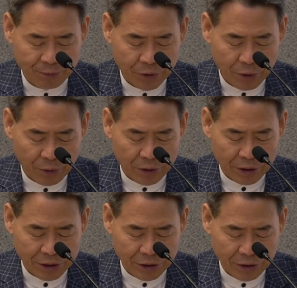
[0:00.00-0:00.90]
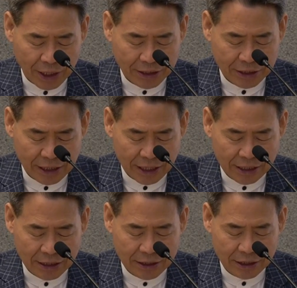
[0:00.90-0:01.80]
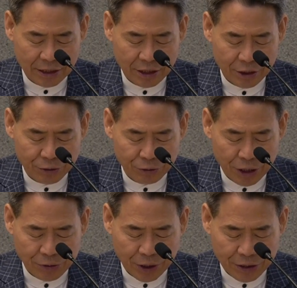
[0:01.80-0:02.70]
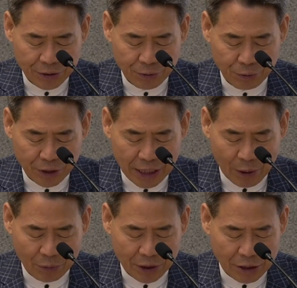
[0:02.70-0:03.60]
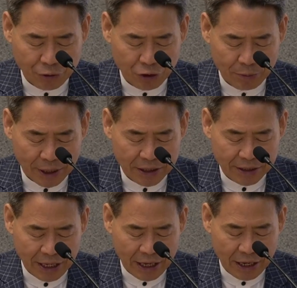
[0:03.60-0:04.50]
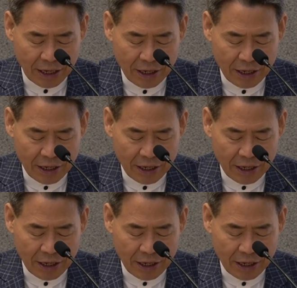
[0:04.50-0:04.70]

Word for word: 올려져 가신 날까지 주 예수께서 우리 가운데 출입하실 때